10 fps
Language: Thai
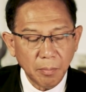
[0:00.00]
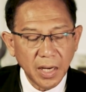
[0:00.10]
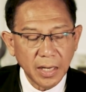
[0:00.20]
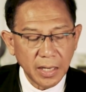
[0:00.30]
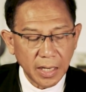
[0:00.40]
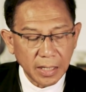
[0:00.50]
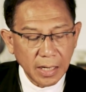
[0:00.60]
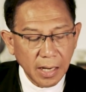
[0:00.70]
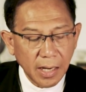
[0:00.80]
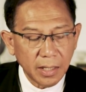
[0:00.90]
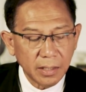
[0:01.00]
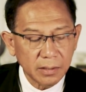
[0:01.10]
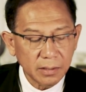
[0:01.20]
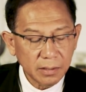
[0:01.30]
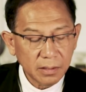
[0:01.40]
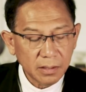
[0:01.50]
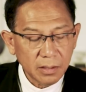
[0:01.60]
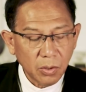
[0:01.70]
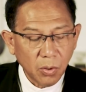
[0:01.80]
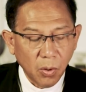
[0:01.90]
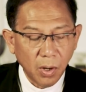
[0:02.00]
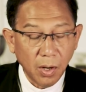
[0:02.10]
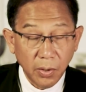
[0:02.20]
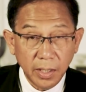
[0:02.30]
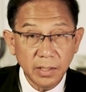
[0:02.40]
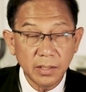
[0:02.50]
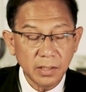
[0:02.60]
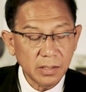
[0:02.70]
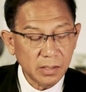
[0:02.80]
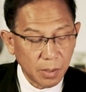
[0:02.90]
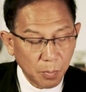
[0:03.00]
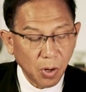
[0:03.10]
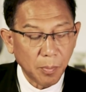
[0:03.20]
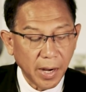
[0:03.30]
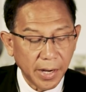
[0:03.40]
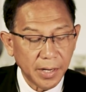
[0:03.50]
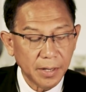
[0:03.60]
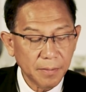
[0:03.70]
ไม่เกียจค้าน คนเหล่านั้นจะปลอดภัย